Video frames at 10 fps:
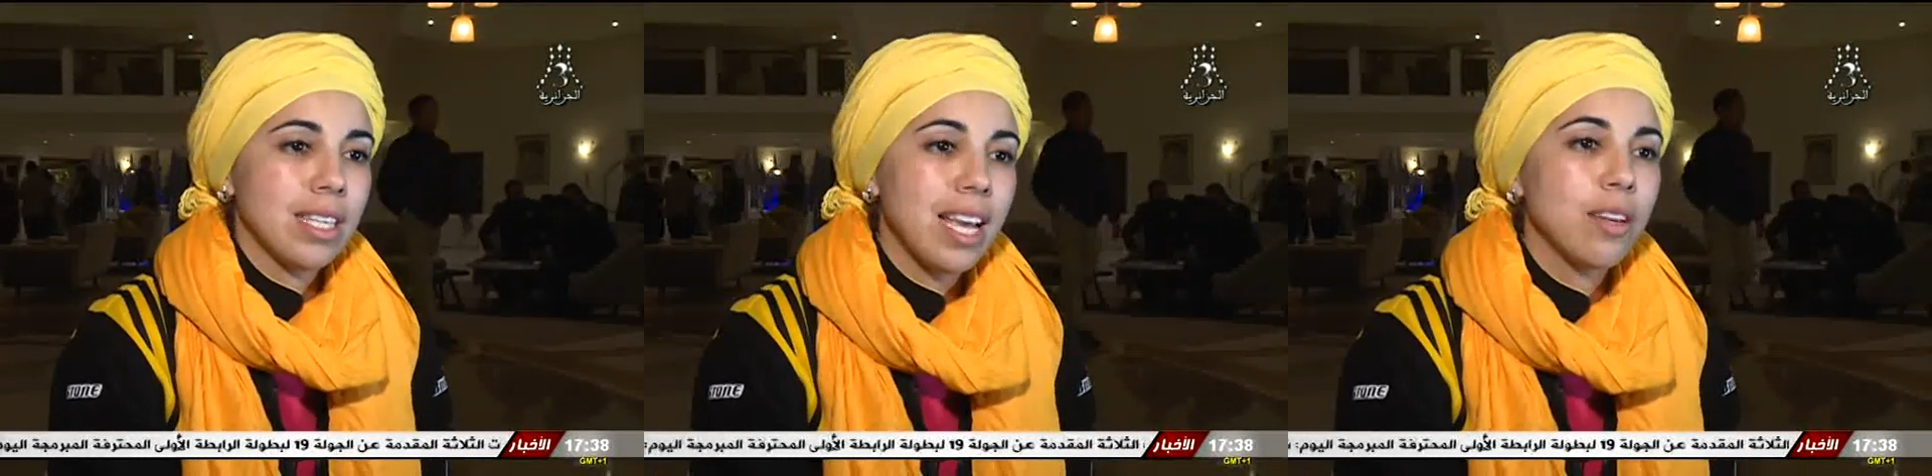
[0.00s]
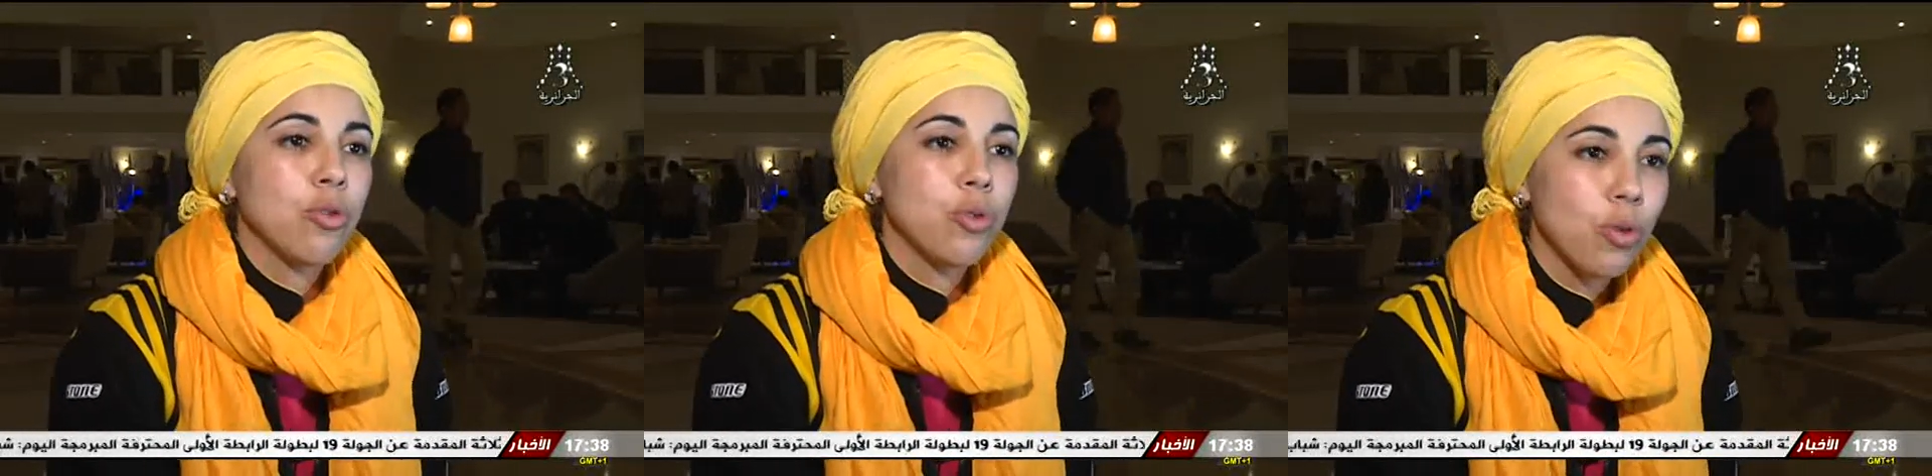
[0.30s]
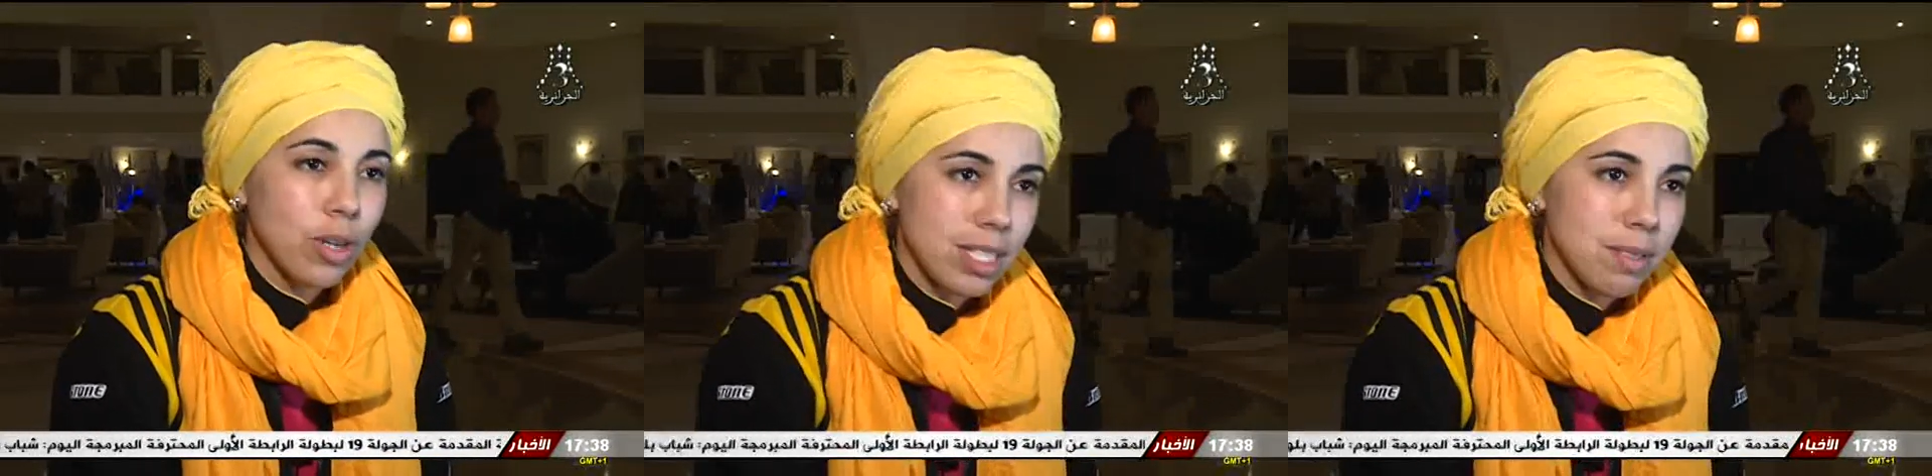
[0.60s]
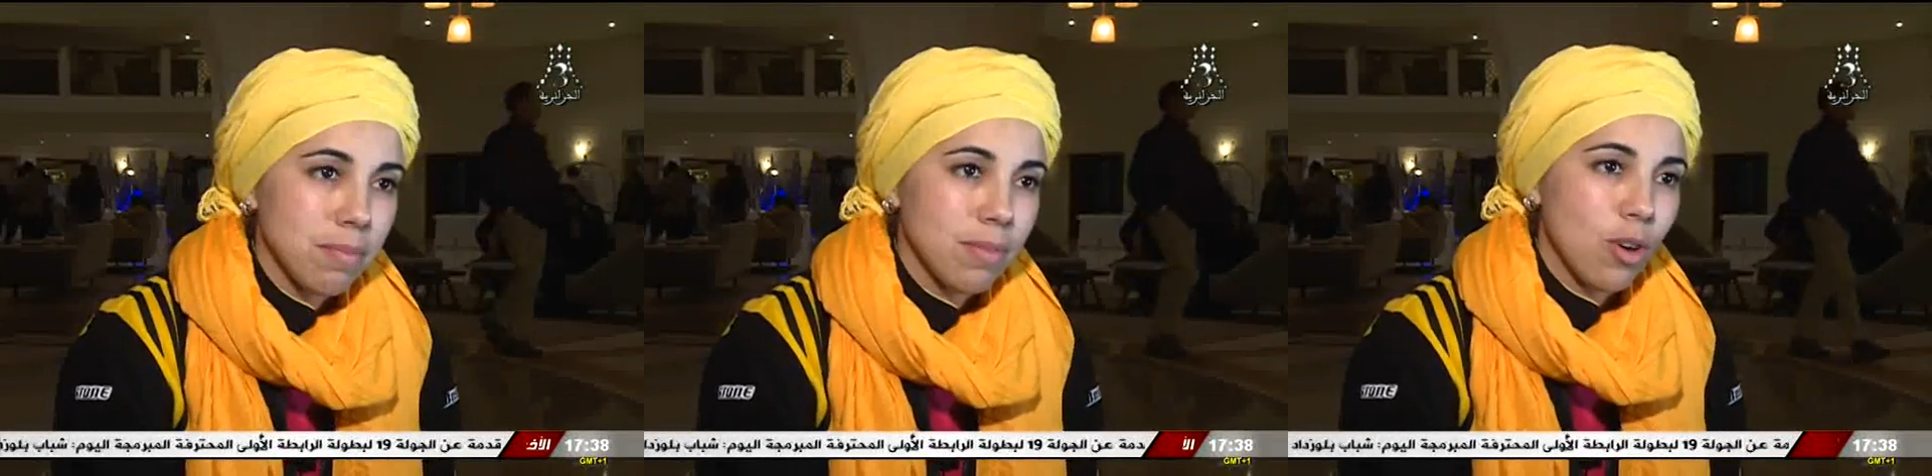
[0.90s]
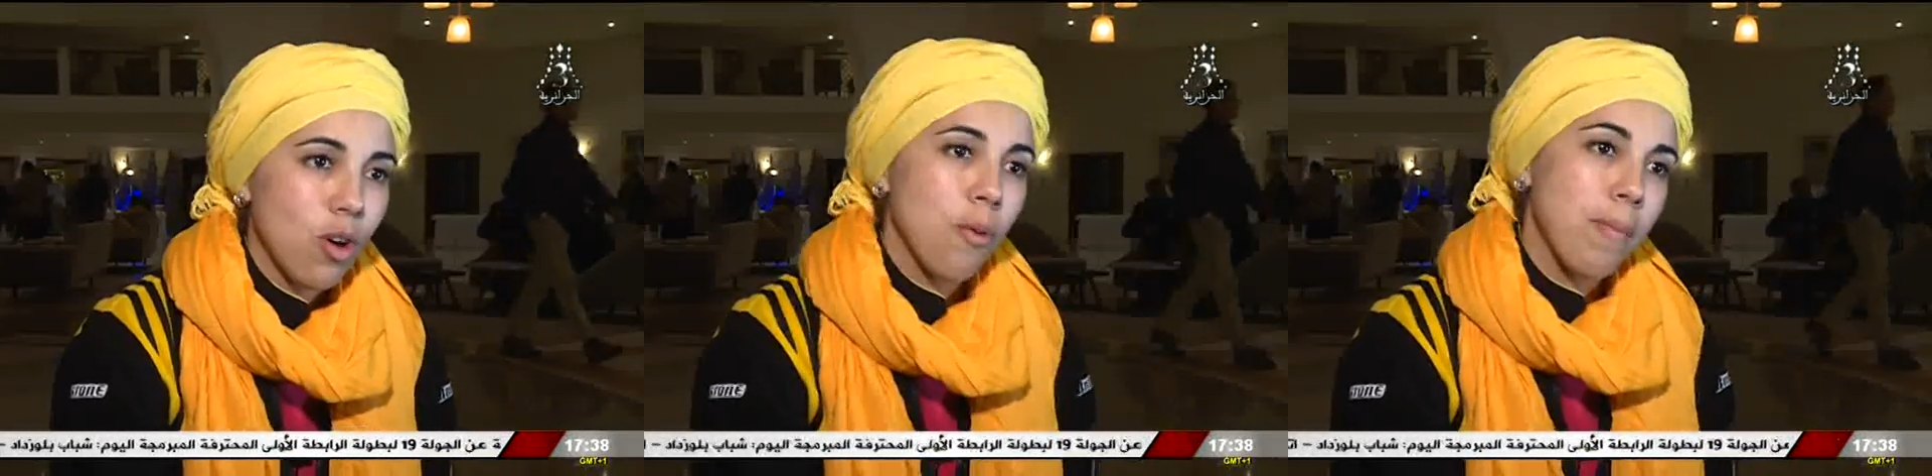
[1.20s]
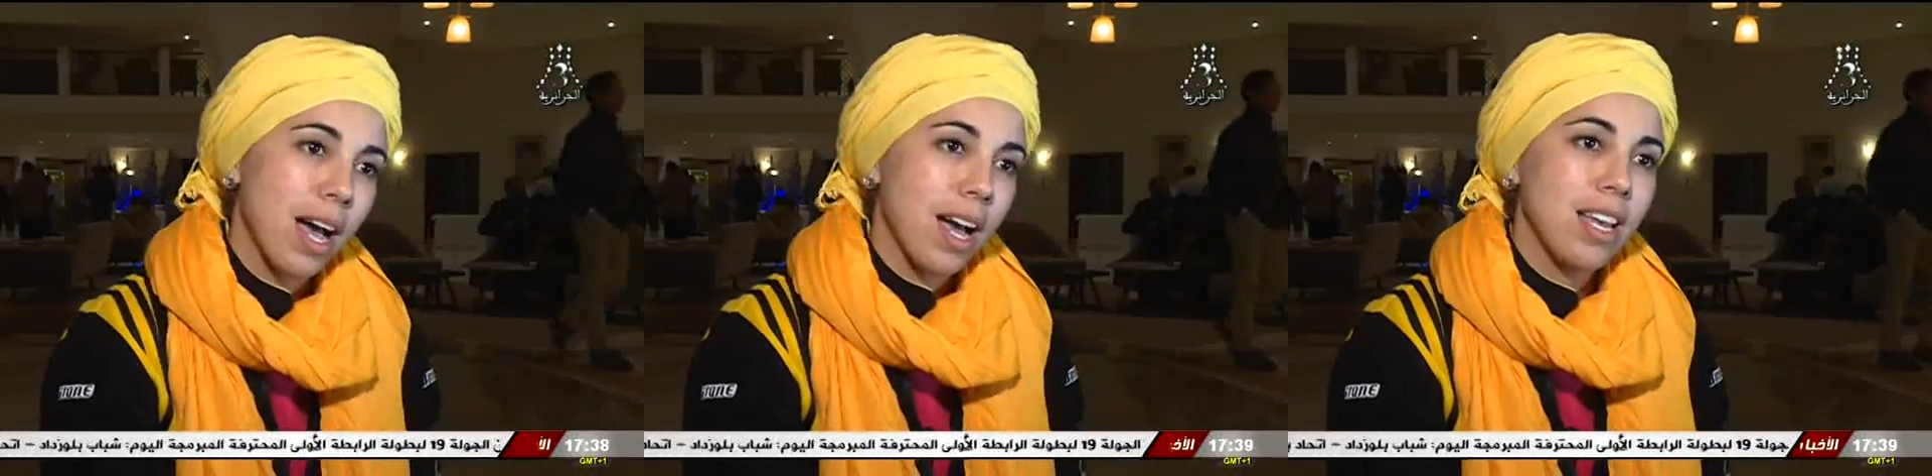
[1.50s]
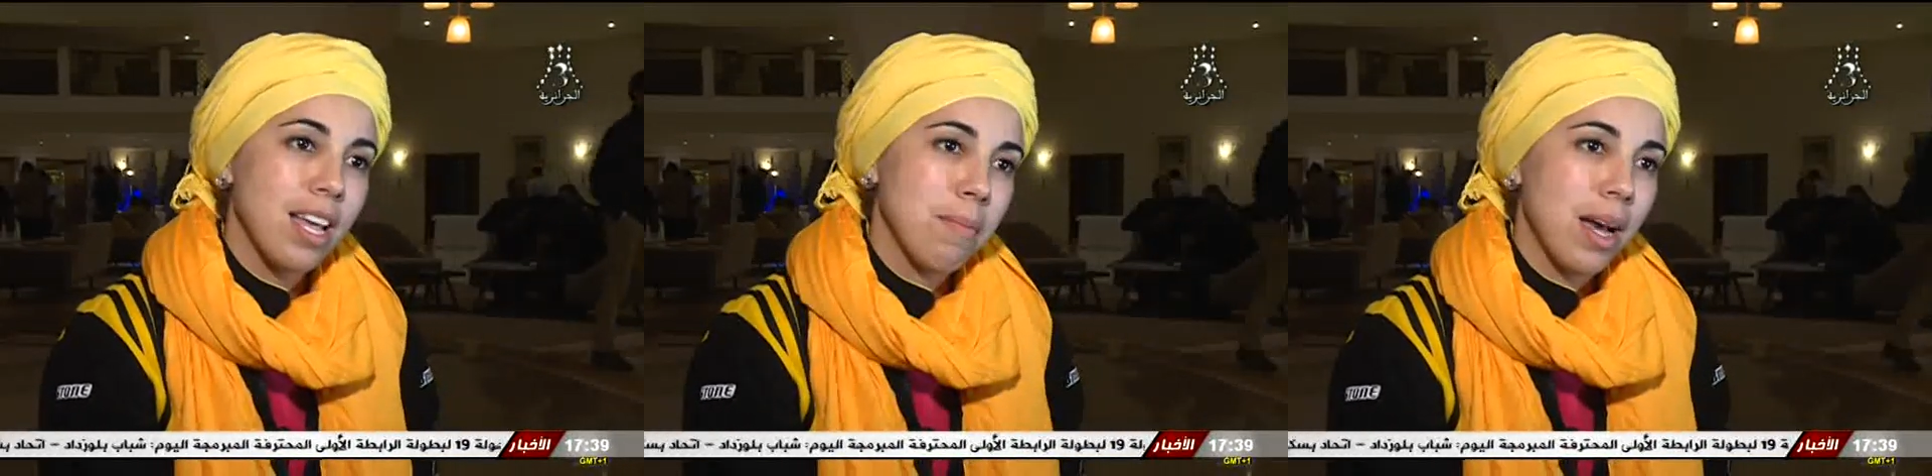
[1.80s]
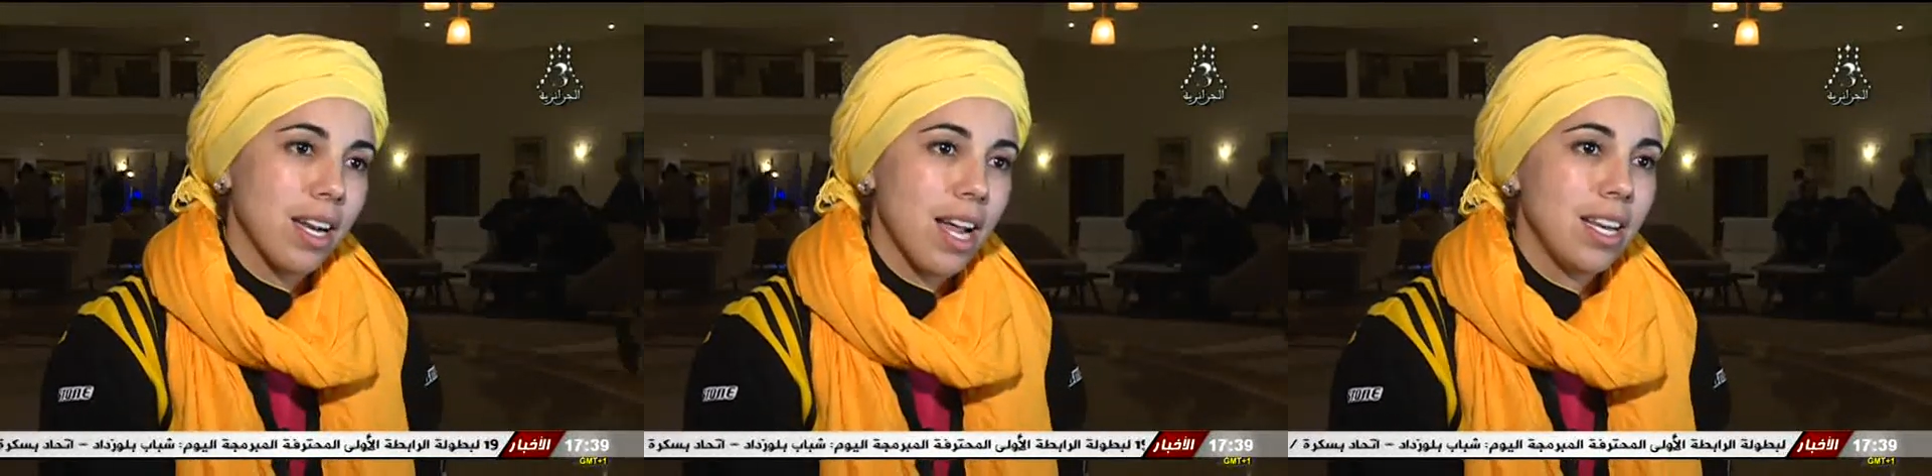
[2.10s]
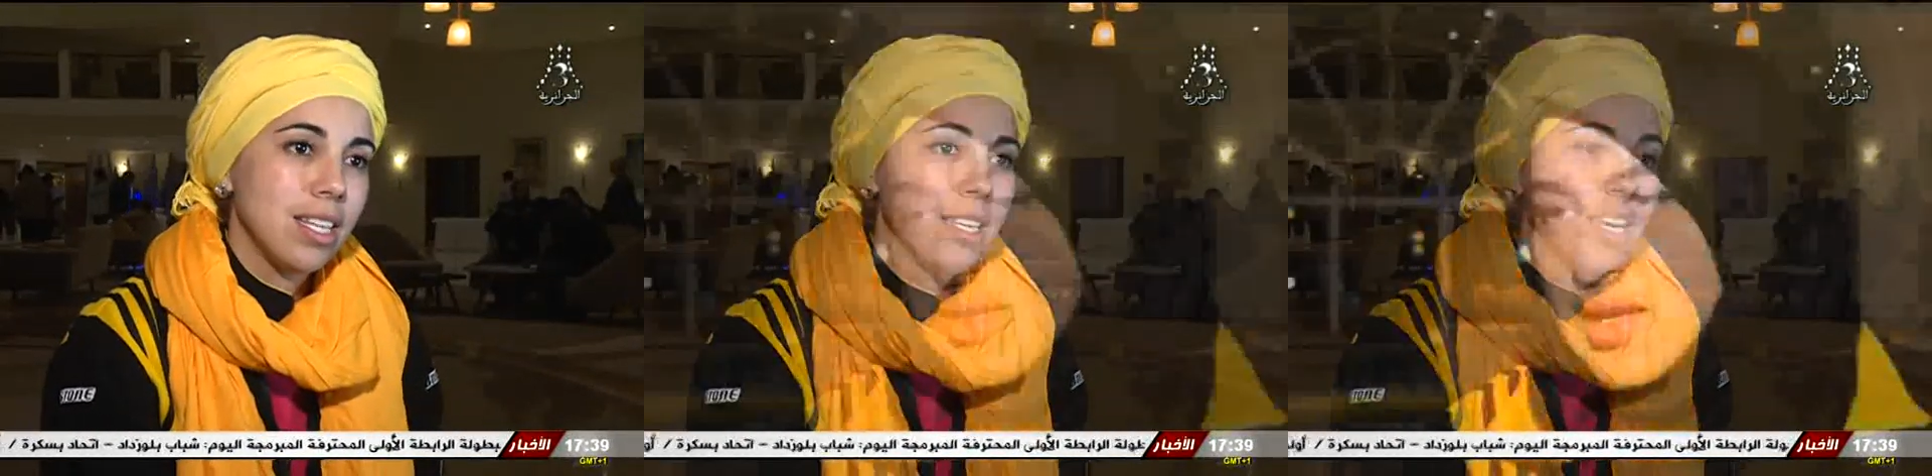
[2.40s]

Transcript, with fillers: كاين لو توريزم اون باراليل مع رالي